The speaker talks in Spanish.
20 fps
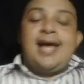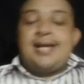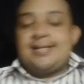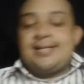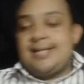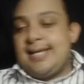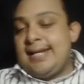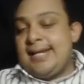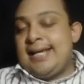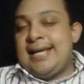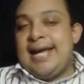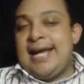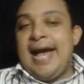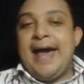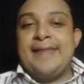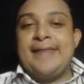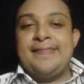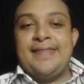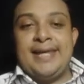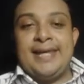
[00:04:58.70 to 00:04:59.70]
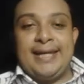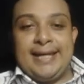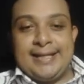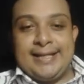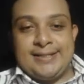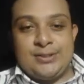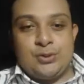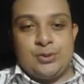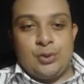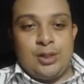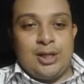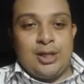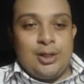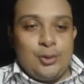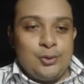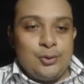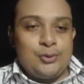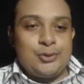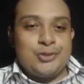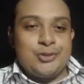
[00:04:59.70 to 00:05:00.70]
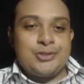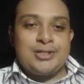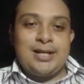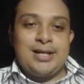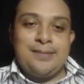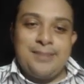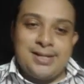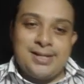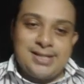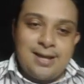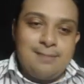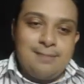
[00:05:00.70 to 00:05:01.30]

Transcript: acerca de esto. Y en otros temas,